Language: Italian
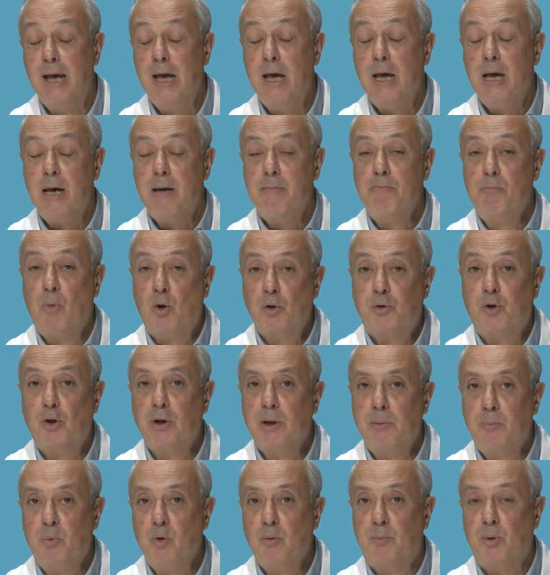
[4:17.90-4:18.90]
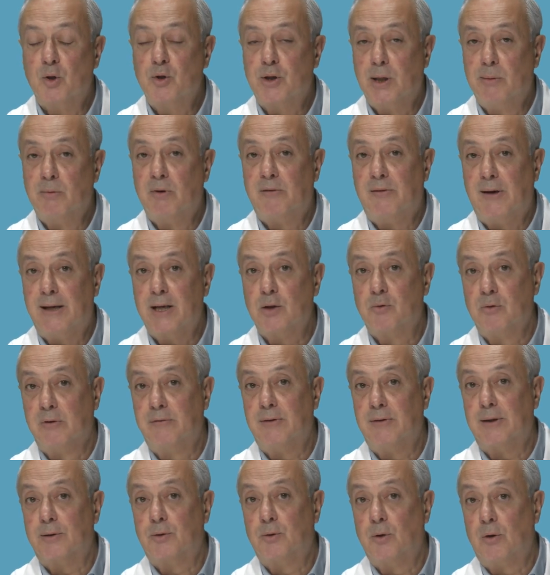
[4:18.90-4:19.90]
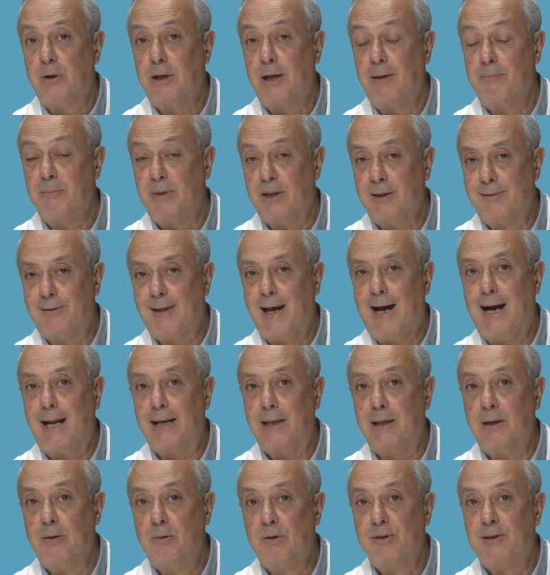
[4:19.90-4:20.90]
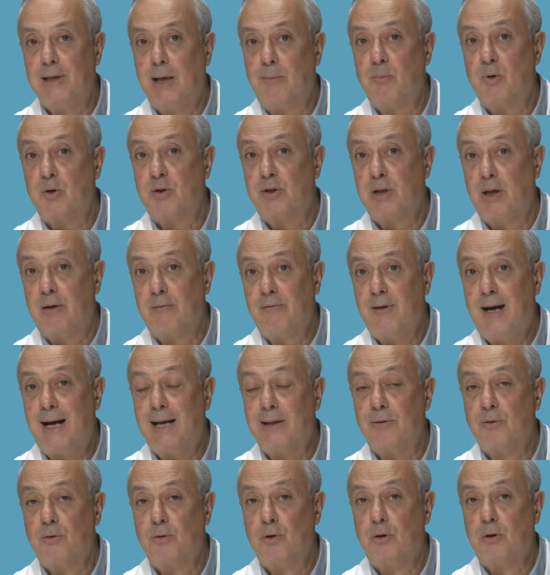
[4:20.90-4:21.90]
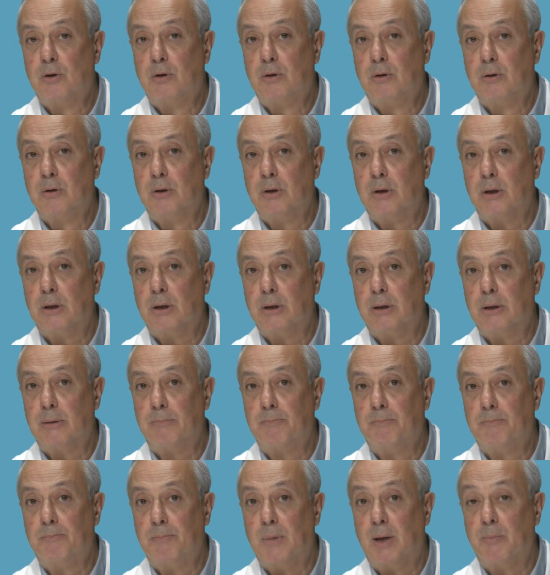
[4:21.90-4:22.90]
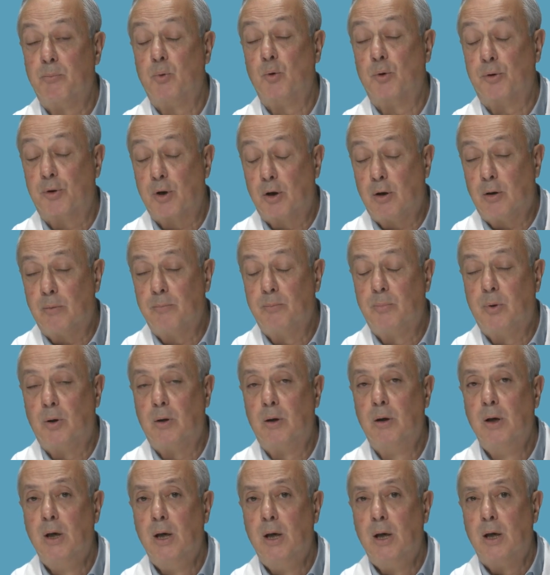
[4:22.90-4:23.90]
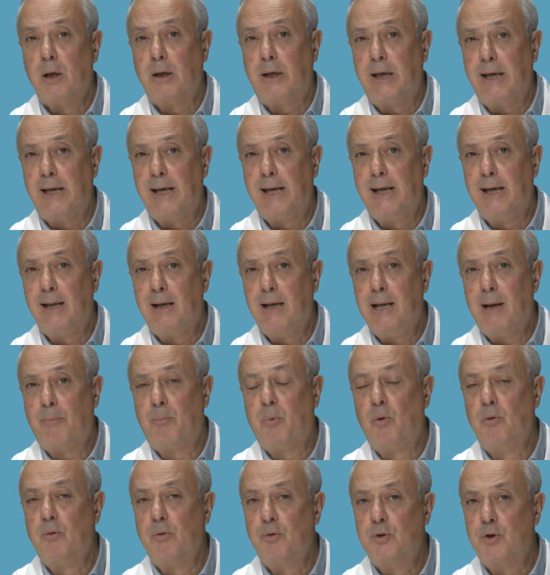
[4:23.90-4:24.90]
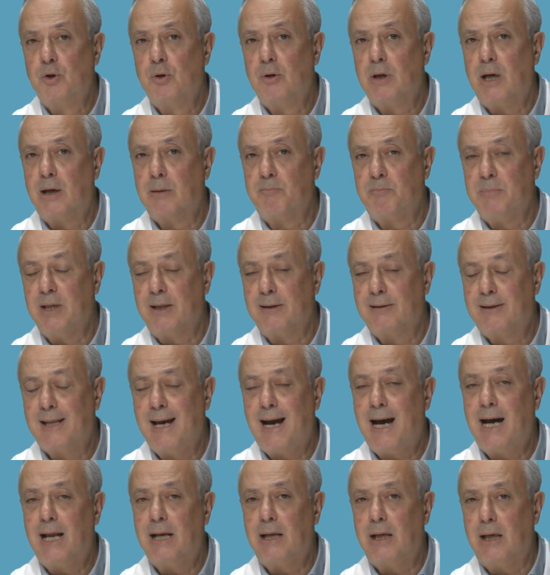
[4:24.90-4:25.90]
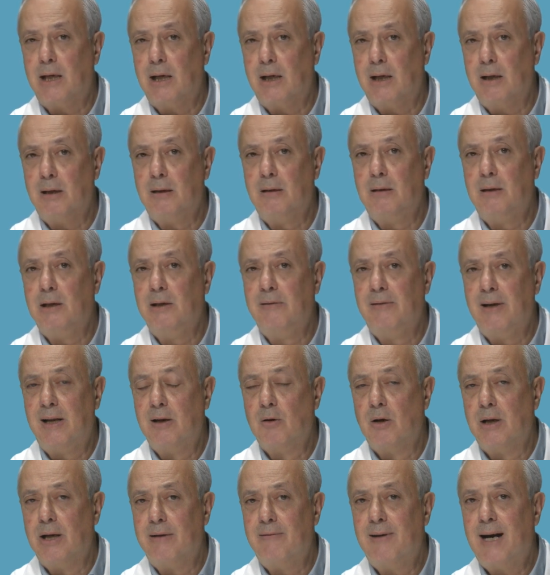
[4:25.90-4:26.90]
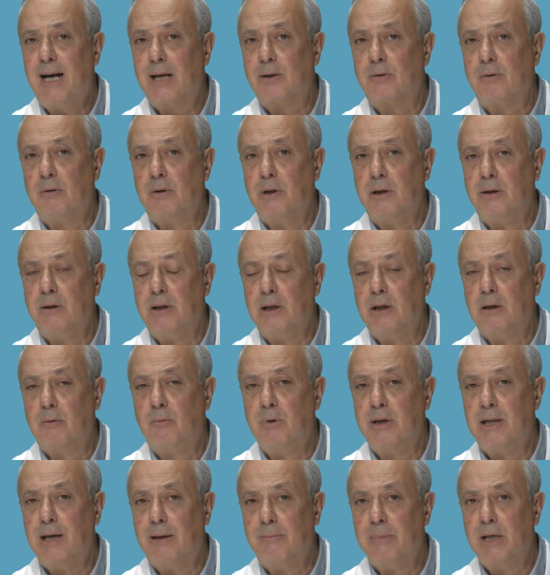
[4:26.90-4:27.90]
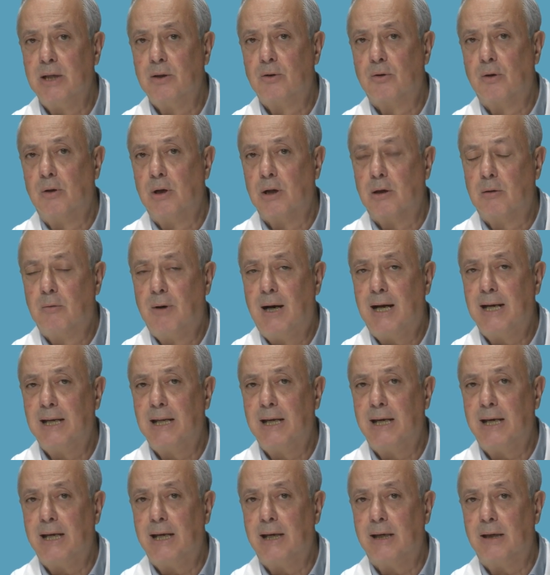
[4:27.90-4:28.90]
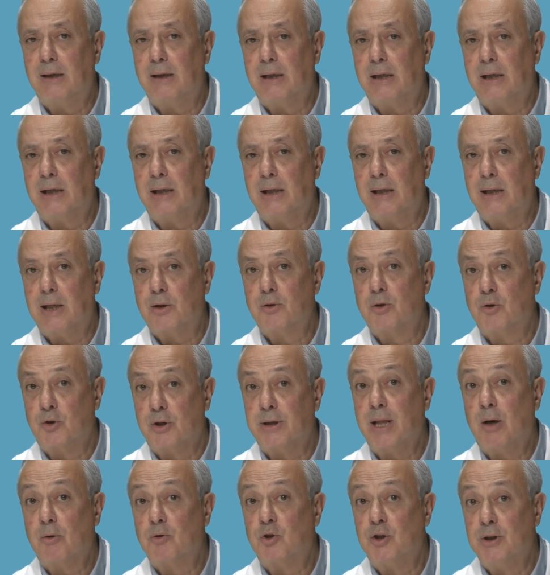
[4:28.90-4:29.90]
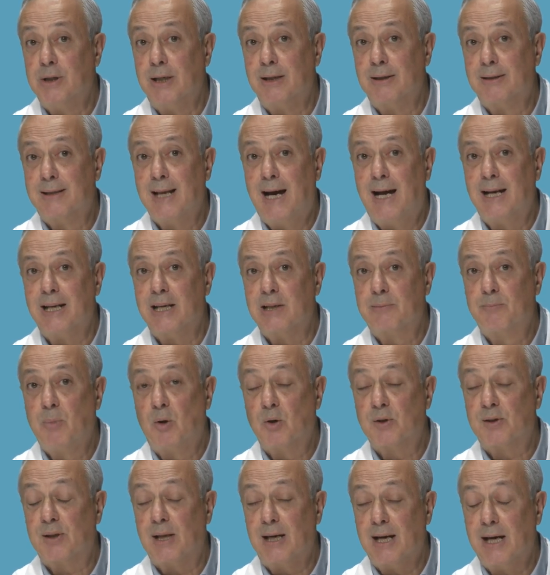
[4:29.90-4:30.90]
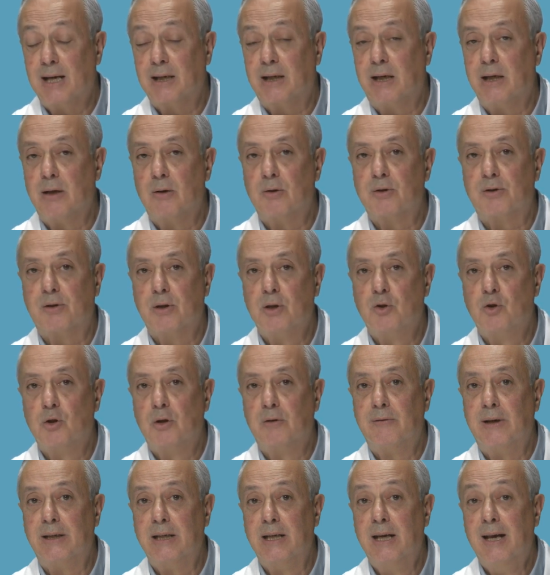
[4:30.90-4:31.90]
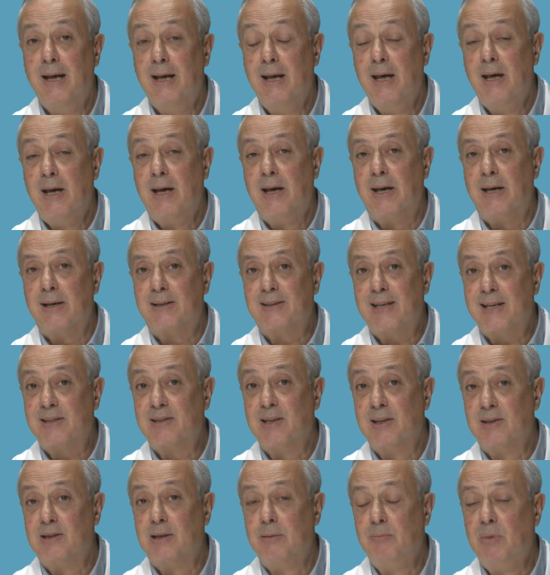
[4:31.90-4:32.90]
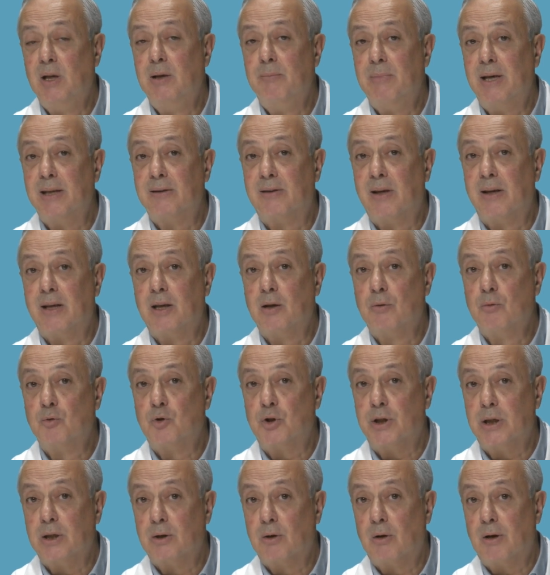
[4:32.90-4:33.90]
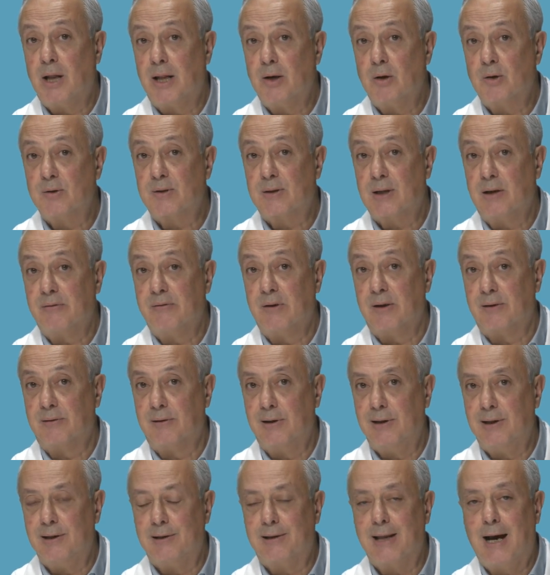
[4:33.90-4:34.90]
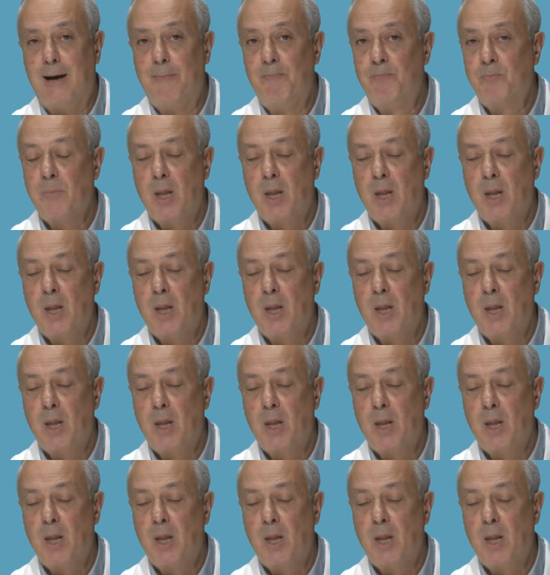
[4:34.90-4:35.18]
Molto di più possiamo fare sui fattori ambientali. Noi stiamo osservando ehm, purtroppo che la polluzione ambientale, il livello elevato di inquinamento al quale eh, la società occidentale è esposta, e anche i nostri giovani, eh, sta sensibilmente riducendo la nostra fertilità attività.